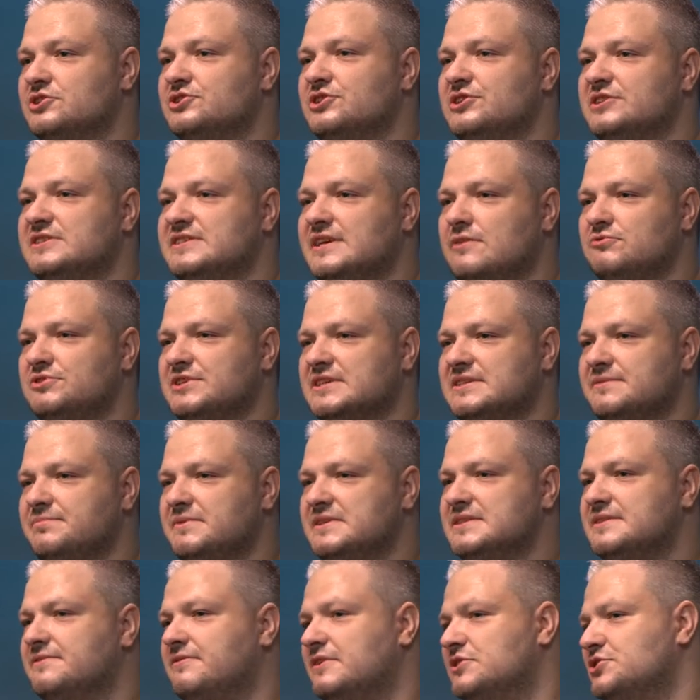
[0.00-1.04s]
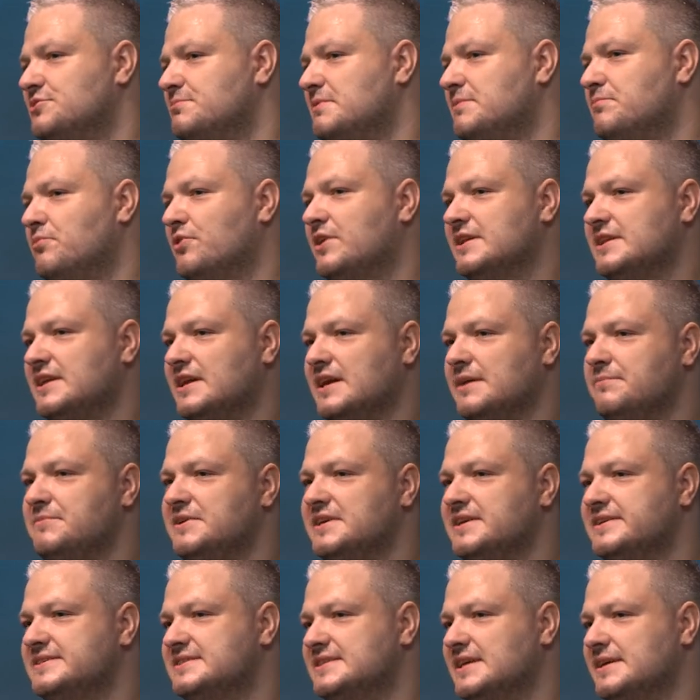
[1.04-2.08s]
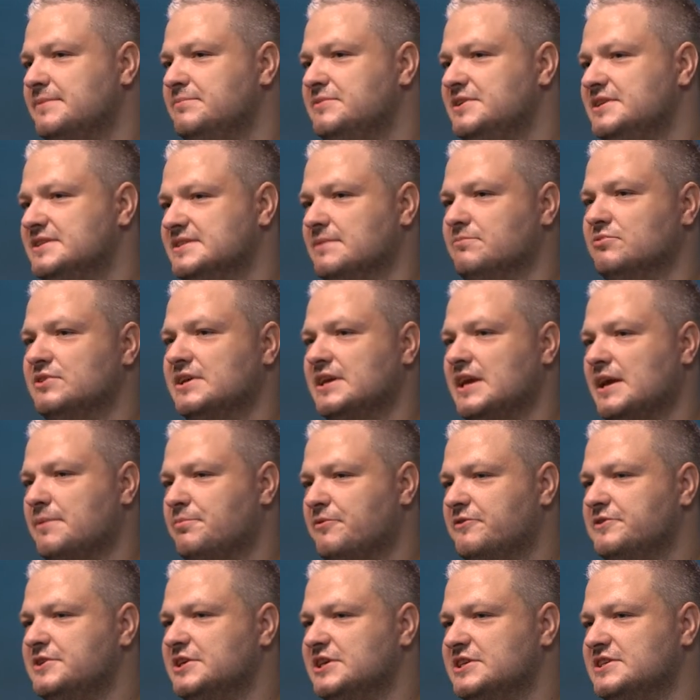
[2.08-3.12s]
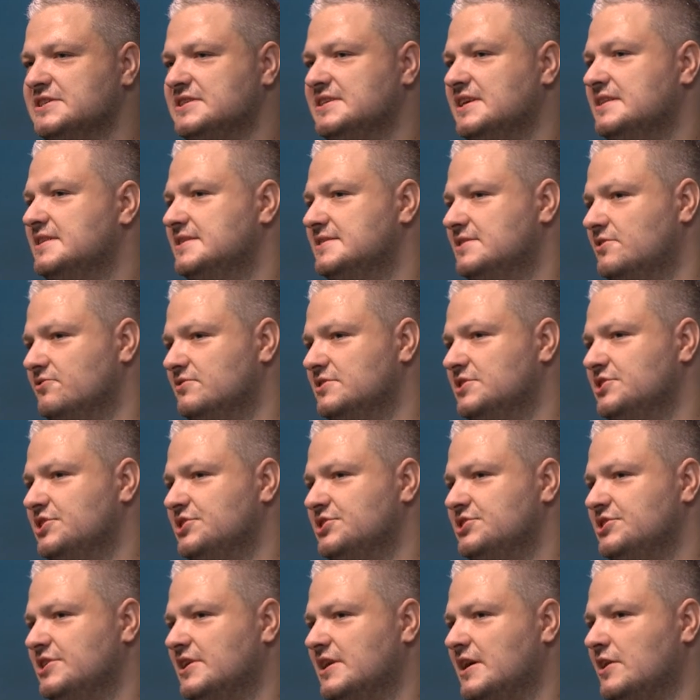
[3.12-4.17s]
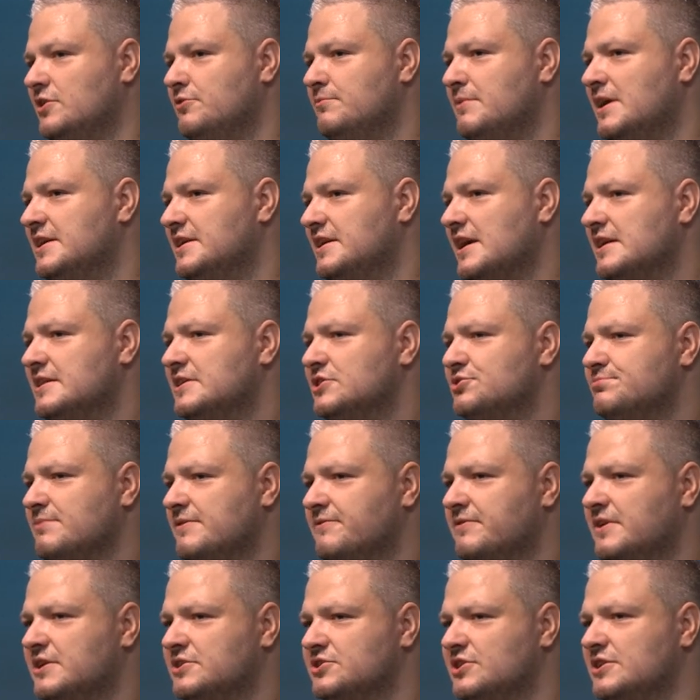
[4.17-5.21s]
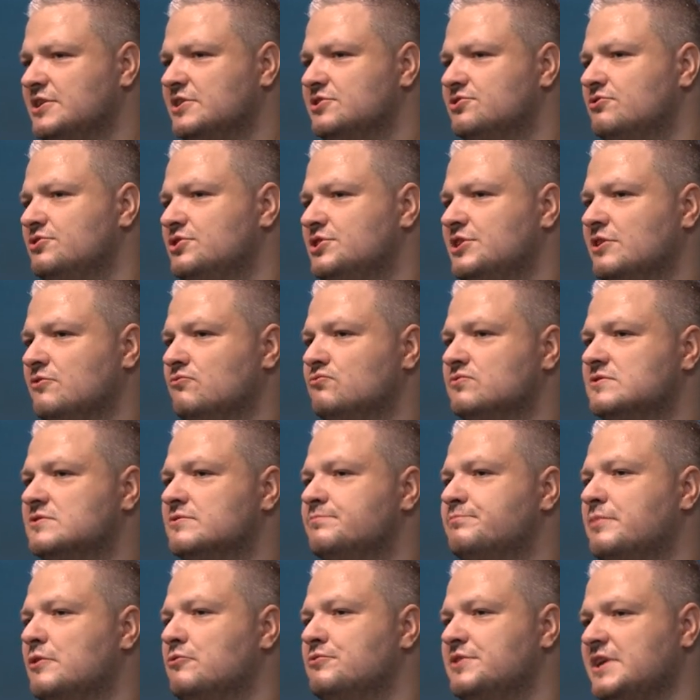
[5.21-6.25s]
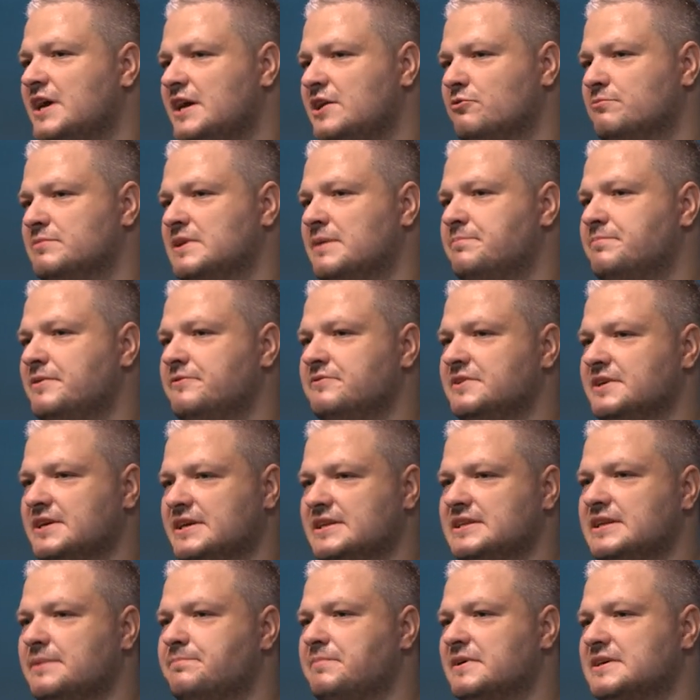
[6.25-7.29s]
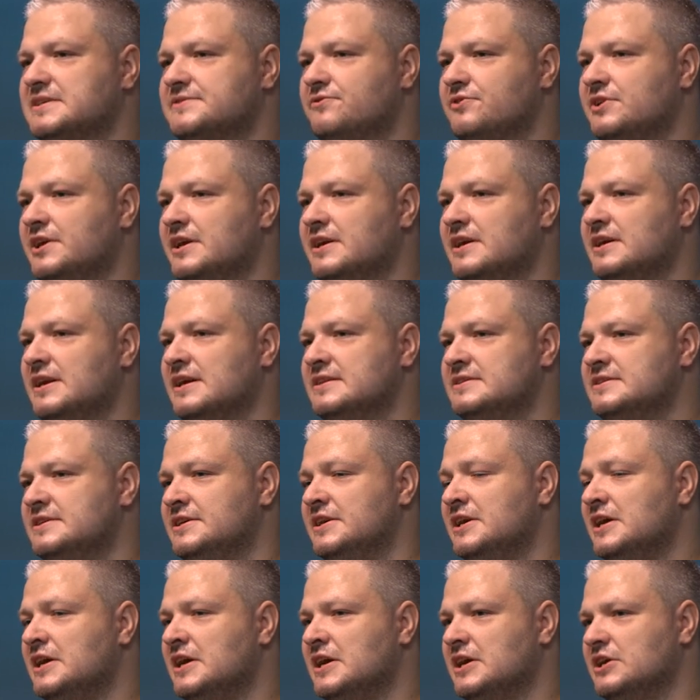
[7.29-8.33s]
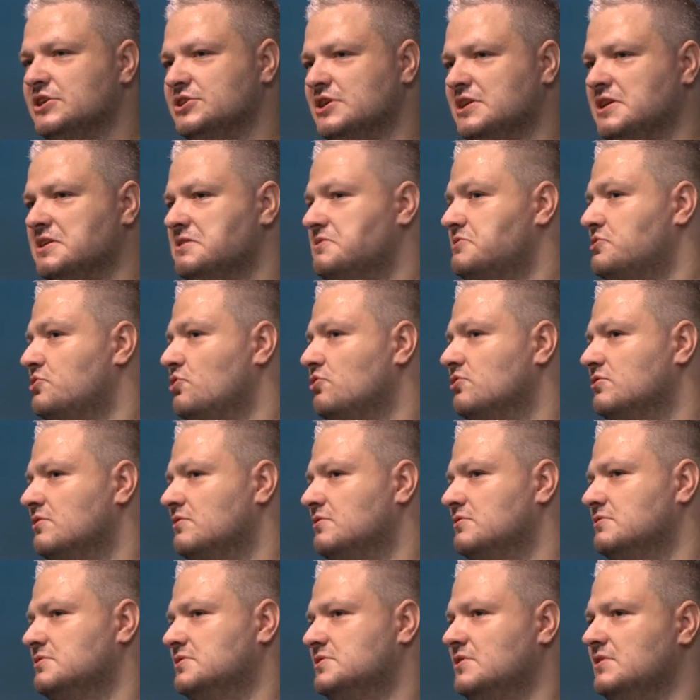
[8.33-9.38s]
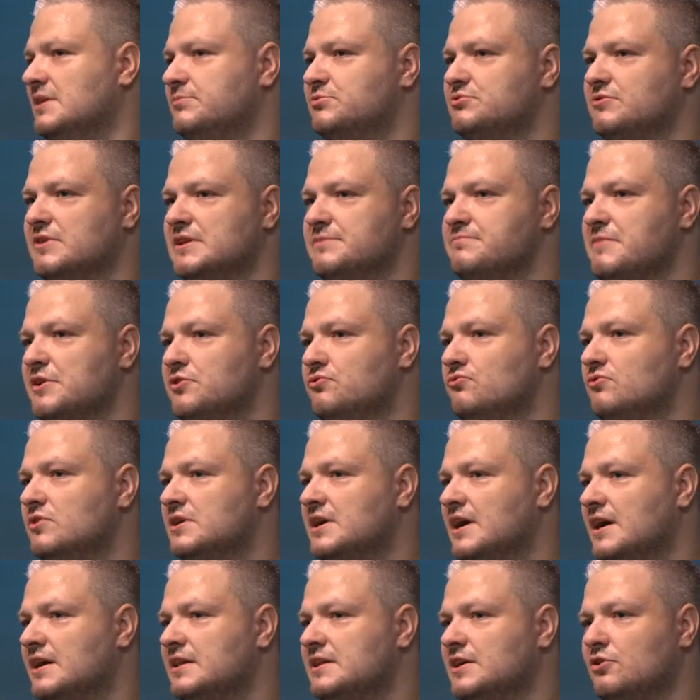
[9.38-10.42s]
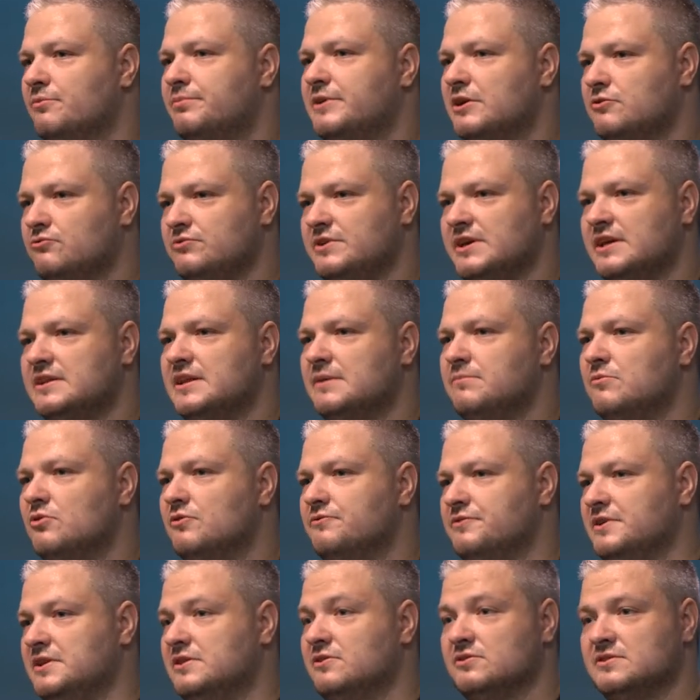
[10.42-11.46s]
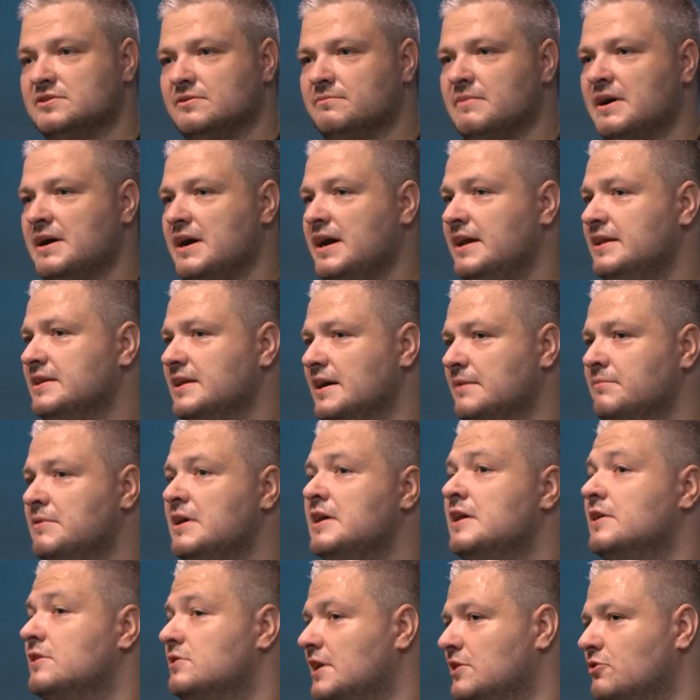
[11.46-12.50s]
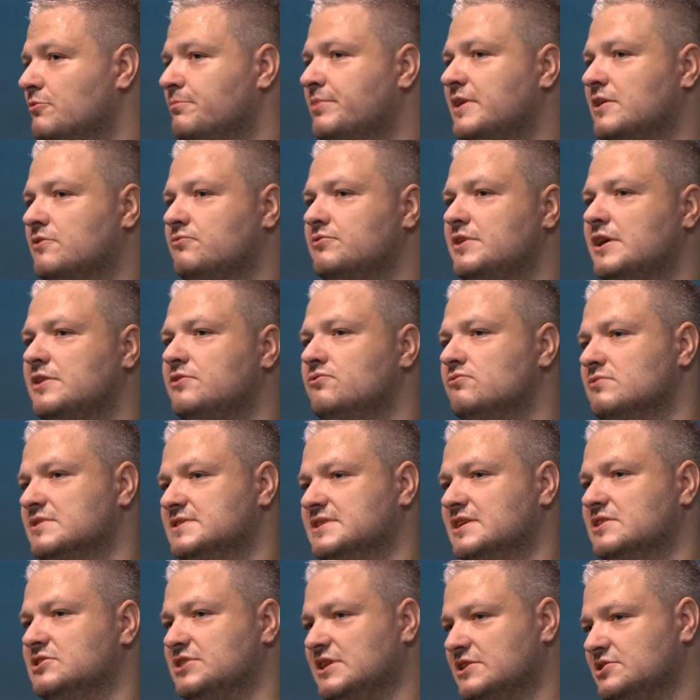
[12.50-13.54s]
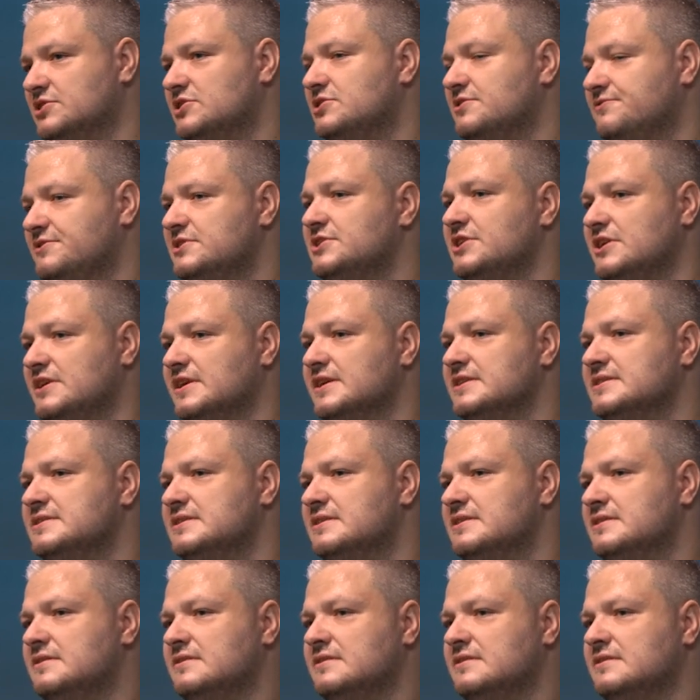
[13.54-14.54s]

Czyli cały czas między waszymi bohaterami jest tajemnica, bo tak jak powiedziałeś, z jednej strony się ścierają, ale ja też mam wrażenie, że oni się uzupełniają na pewnych etapach swojej relacji, że to, co na przykład ma Julka, tego brakuje Adamowi, to, co ma Adam, tego brakuje Julce. Czy tak rzeczywiście jest? jest?